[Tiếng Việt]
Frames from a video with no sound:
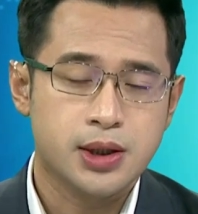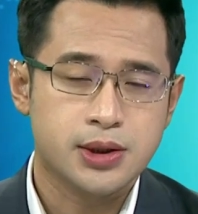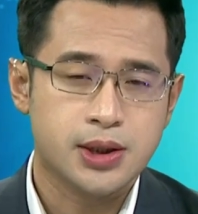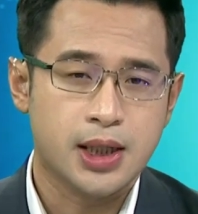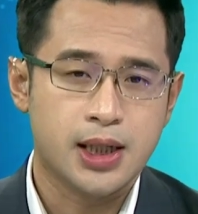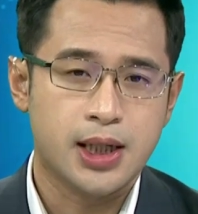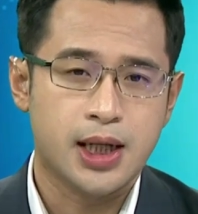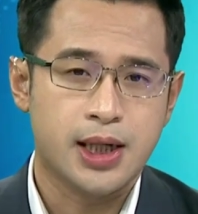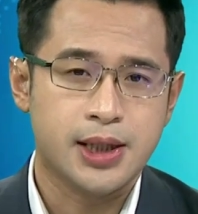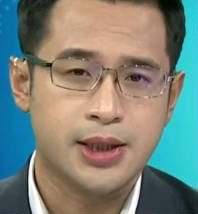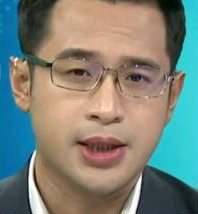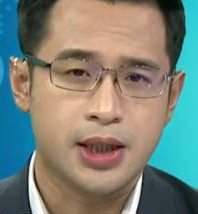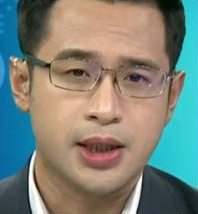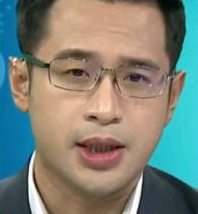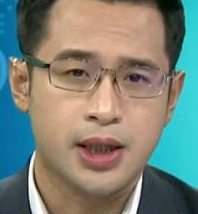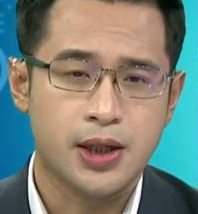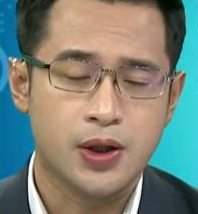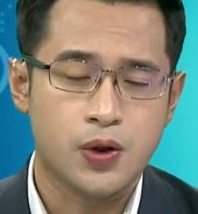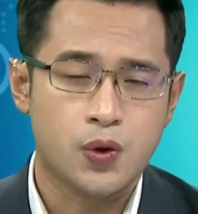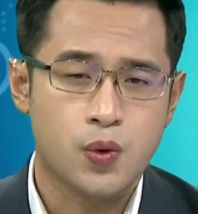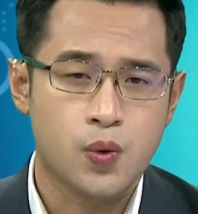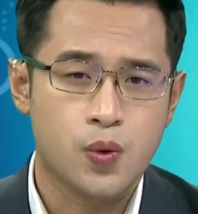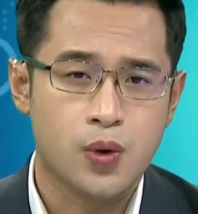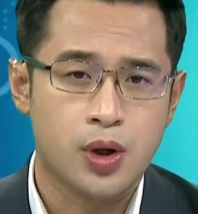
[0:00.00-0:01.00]
Đây là nhận
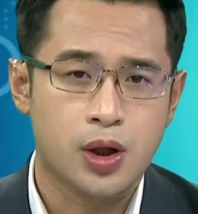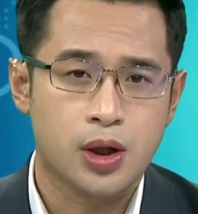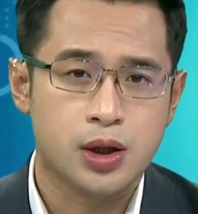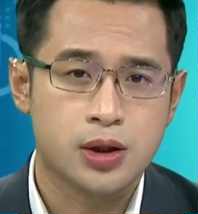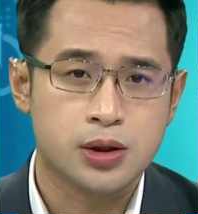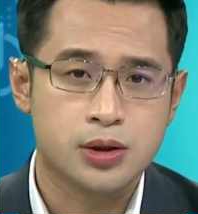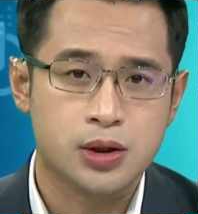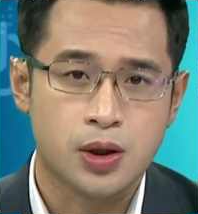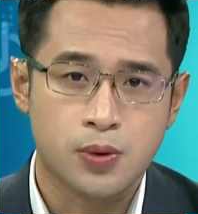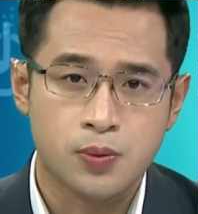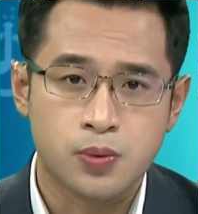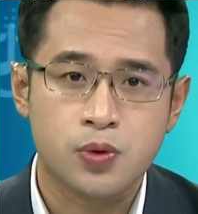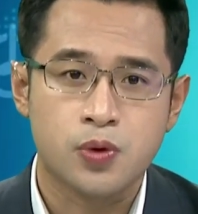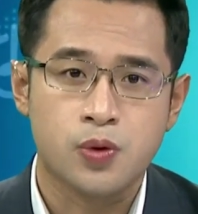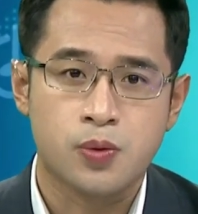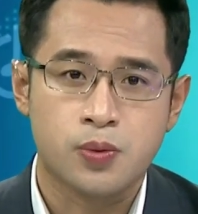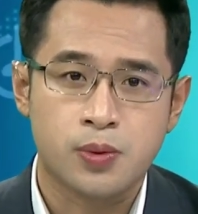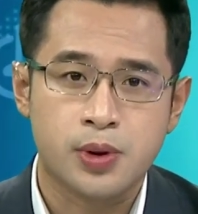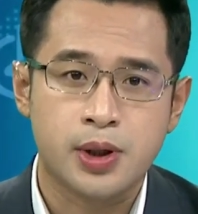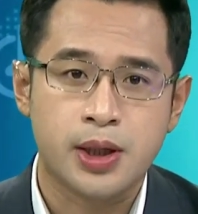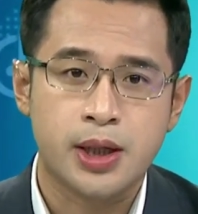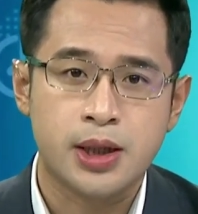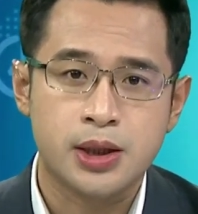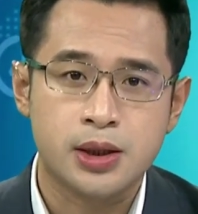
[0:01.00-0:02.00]
định của Tổng cục
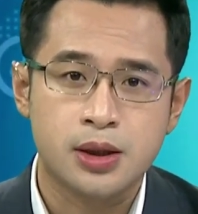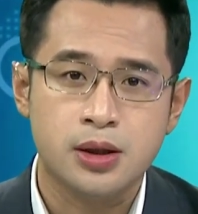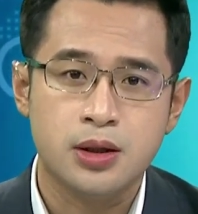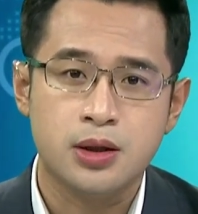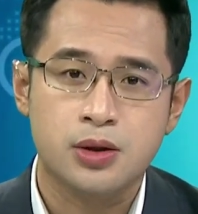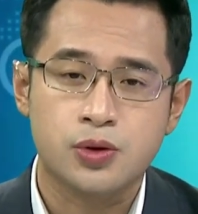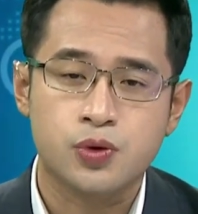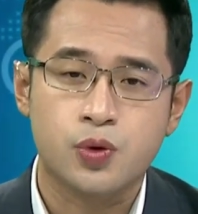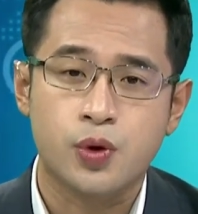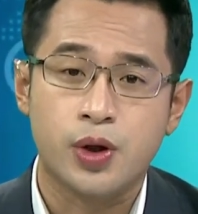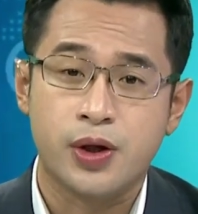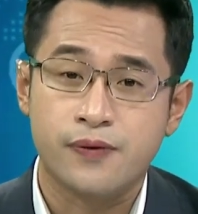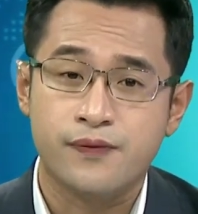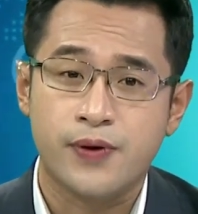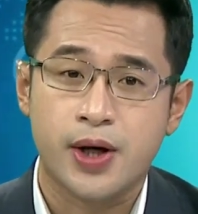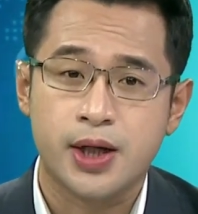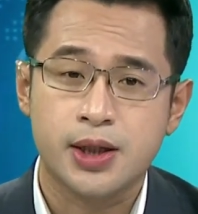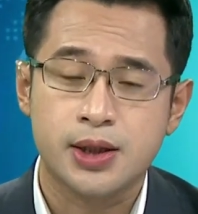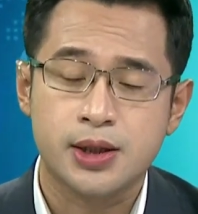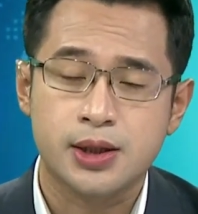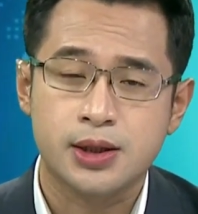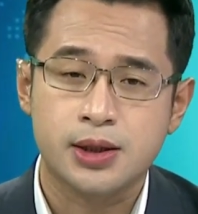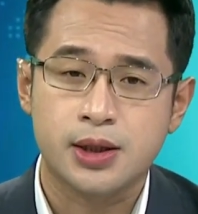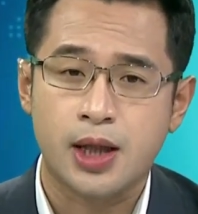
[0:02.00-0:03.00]
Khí tượng Thủy
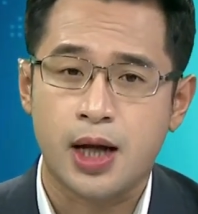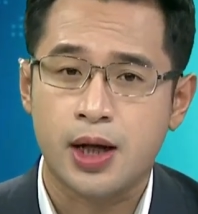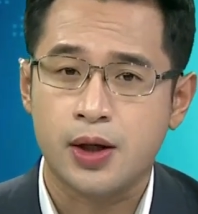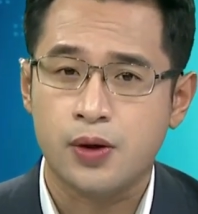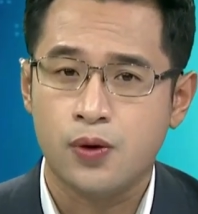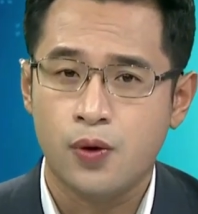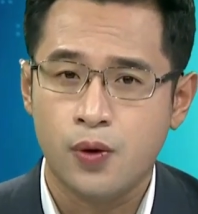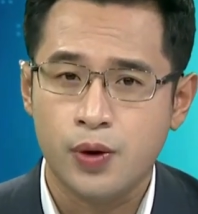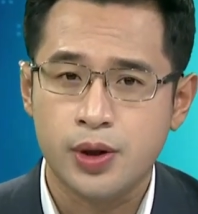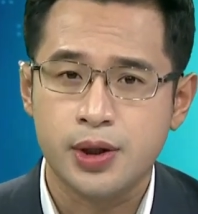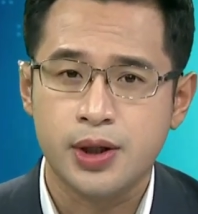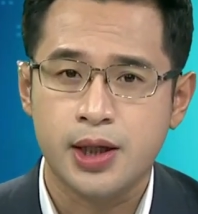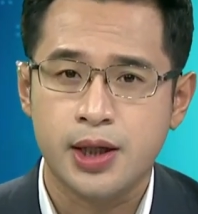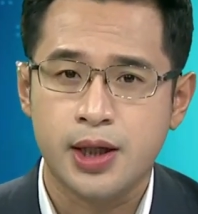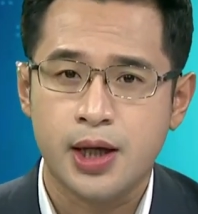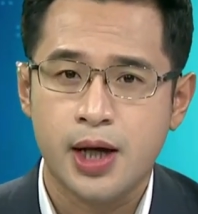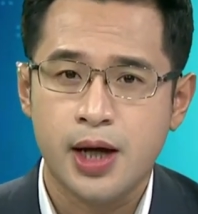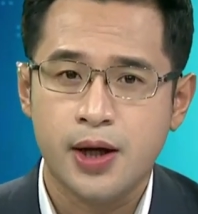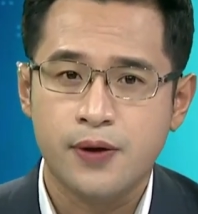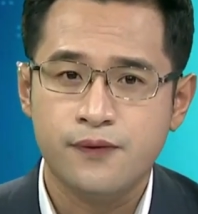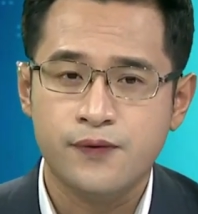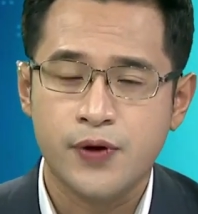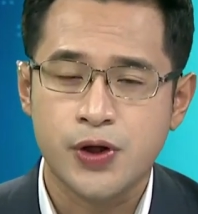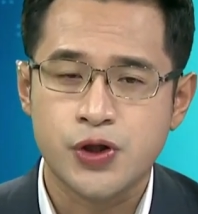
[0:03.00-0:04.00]
văn tại hội nghị
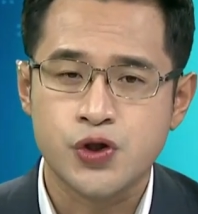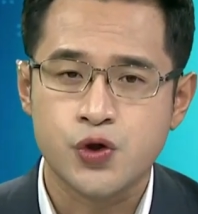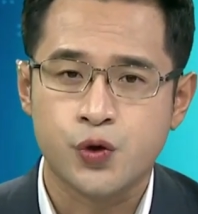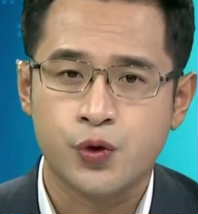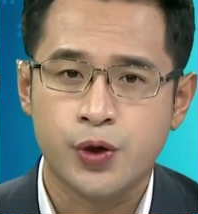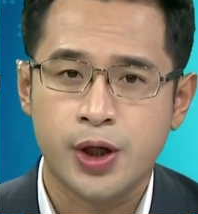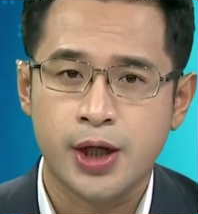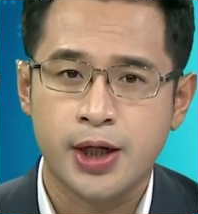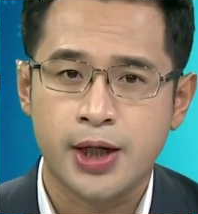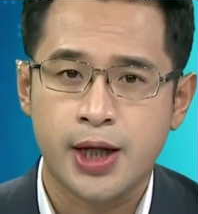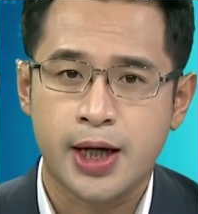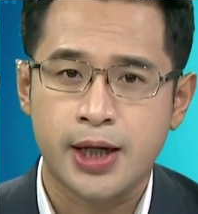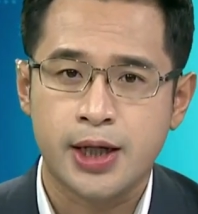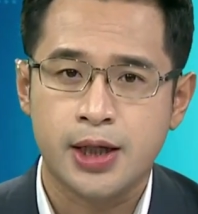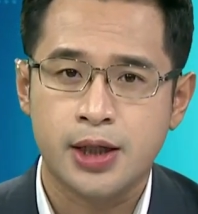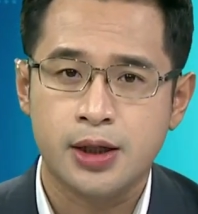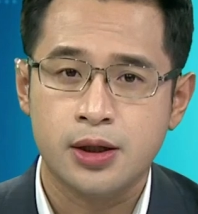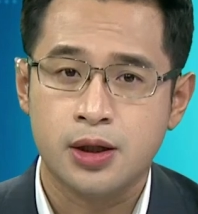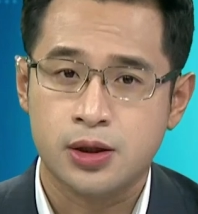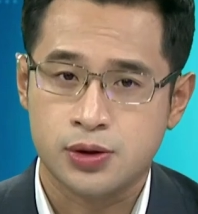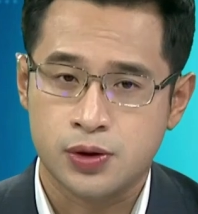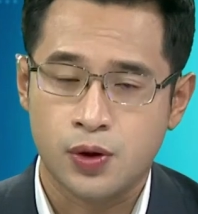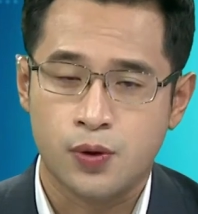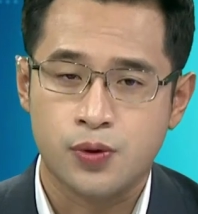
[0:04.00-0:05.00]
về chủ đề này
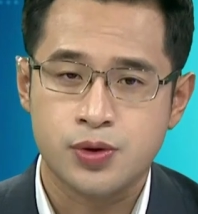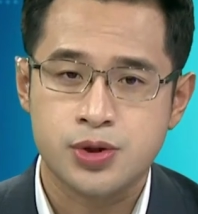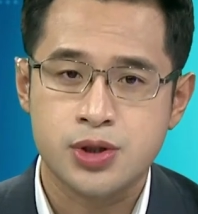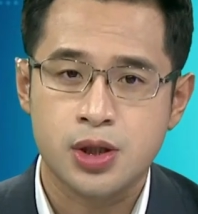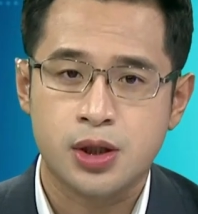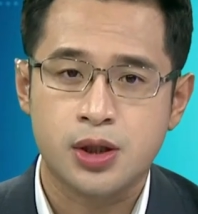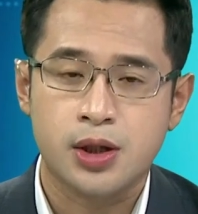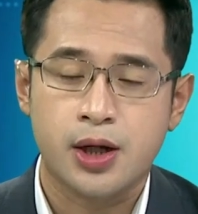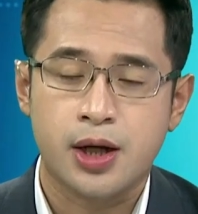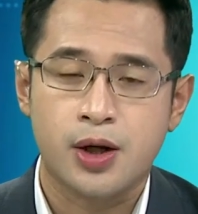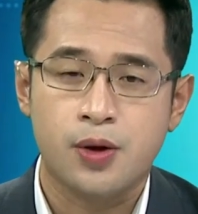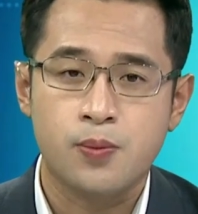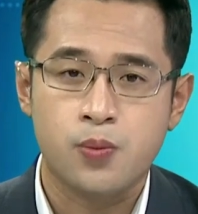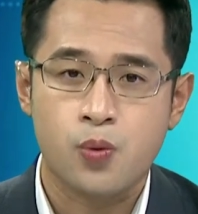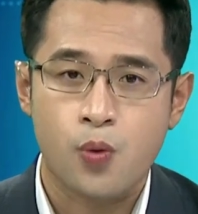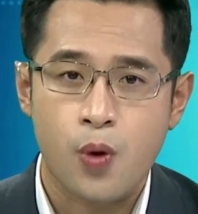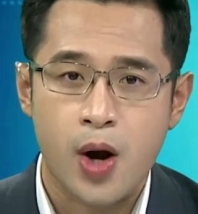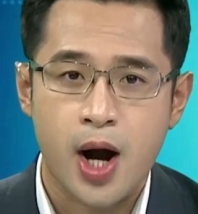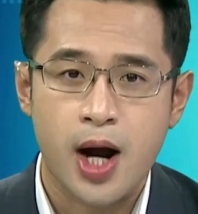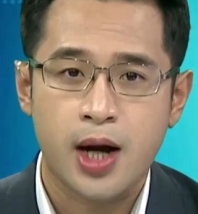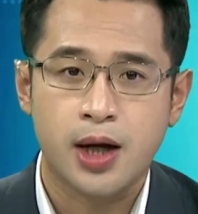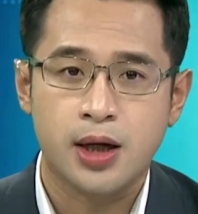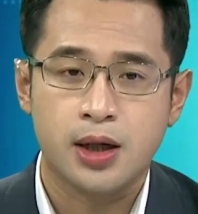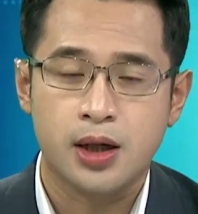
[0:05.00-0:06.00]
được tổ chức ngày hôm
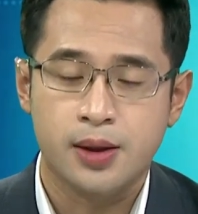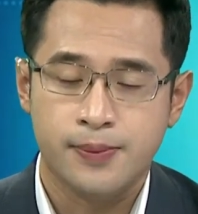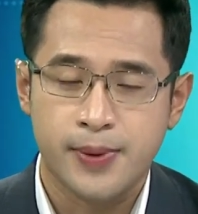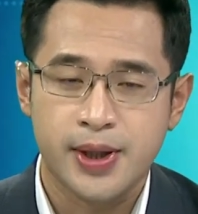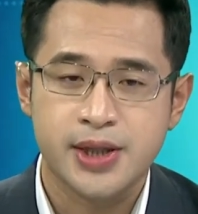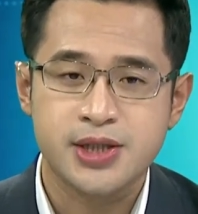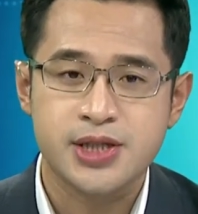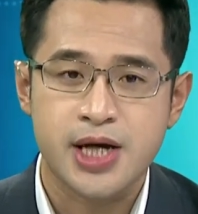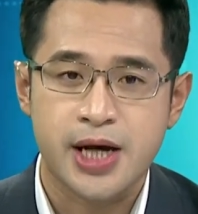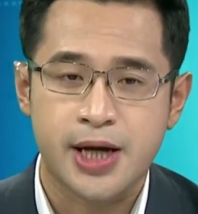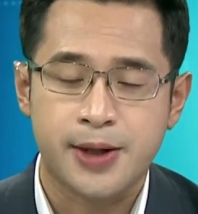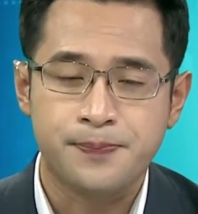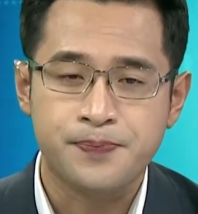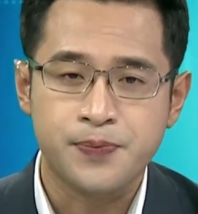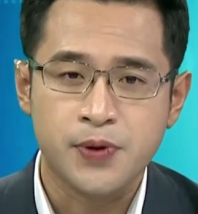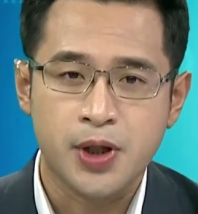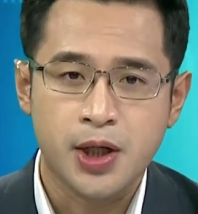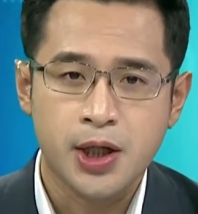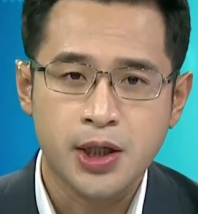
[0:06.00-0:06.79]
qua ở Bến Tre.